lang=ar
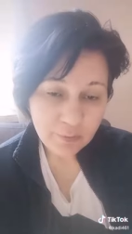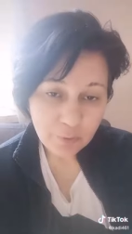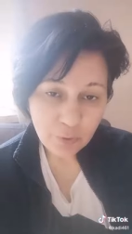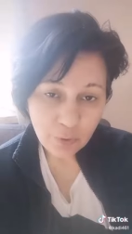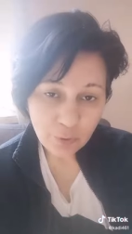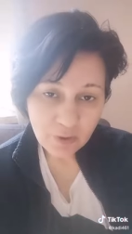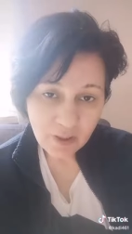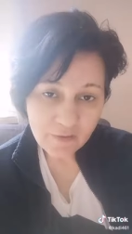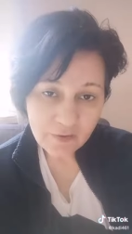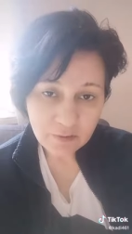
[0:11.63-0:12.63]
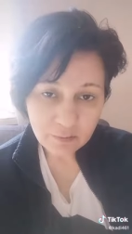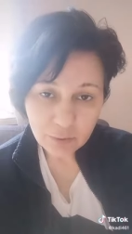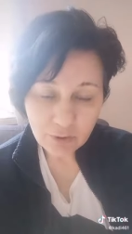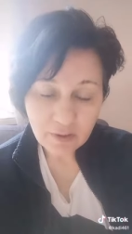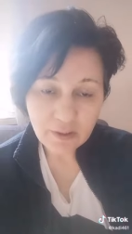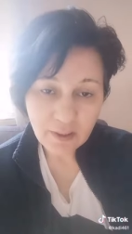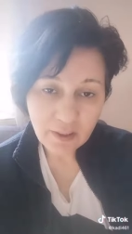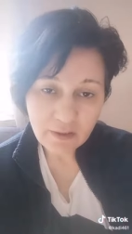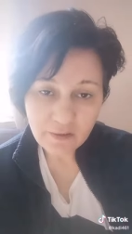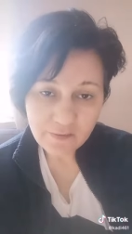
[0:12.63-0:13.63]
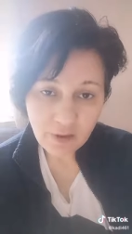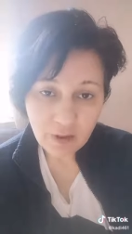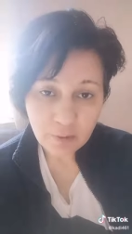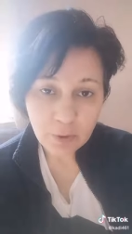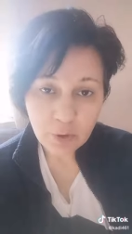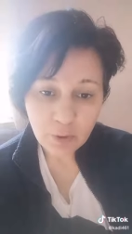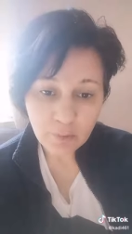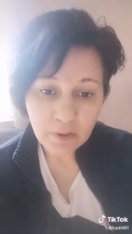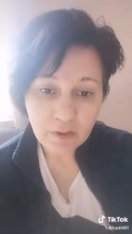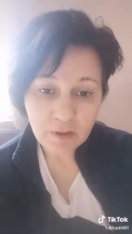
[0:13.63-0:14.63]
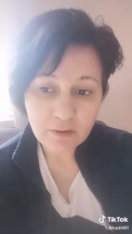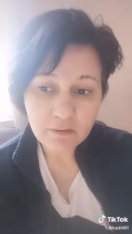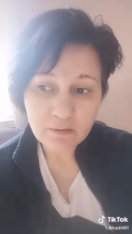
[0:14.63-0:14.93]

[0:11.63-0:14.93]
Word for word: منه هو الناس اللي بتخلك غلاء الأسعار بكل مكان